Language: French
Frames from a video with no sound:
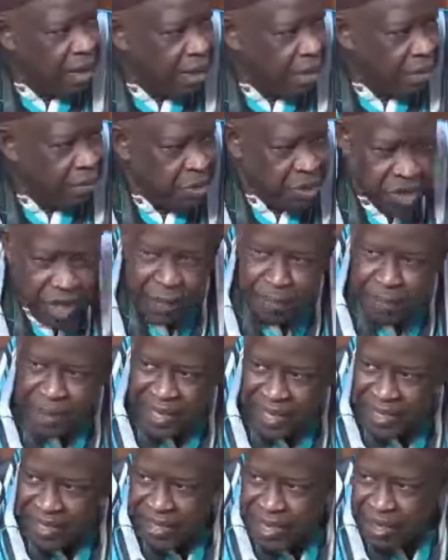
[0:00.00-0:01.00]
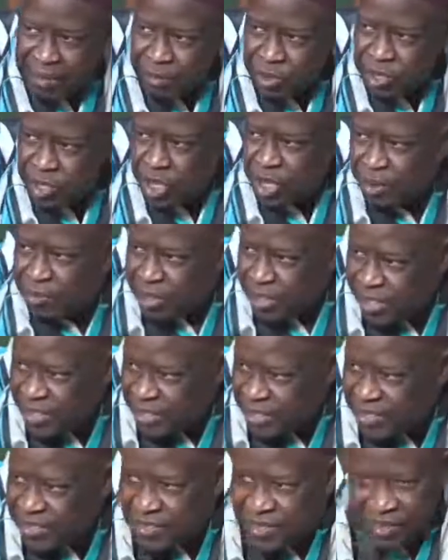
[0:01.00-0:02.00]
Monsieur le Président, Monsieur le
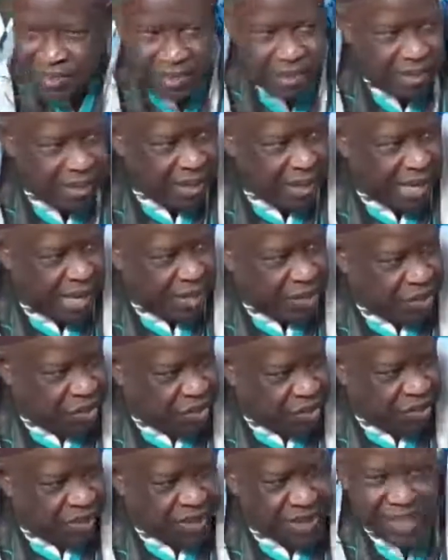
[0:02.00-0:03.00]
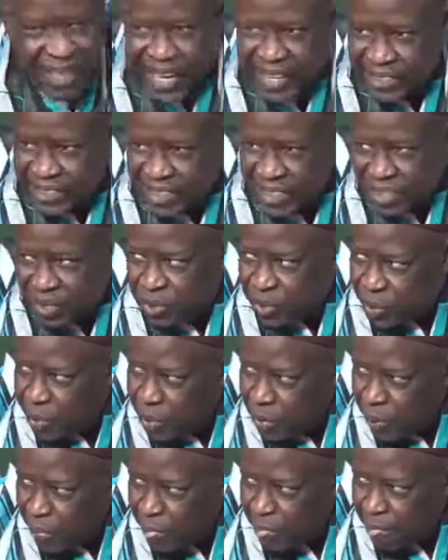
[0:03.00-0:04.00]
ministre de la Justice, garde des Sceaux,
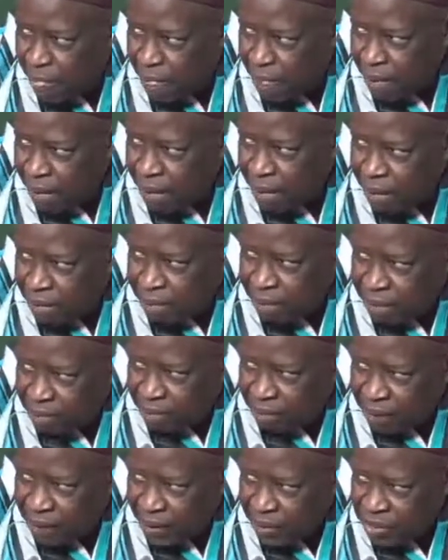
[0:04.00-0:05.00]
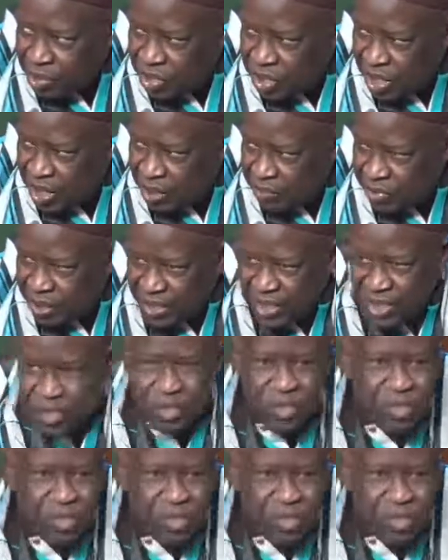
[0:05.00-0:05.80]
Monsieur le ministre du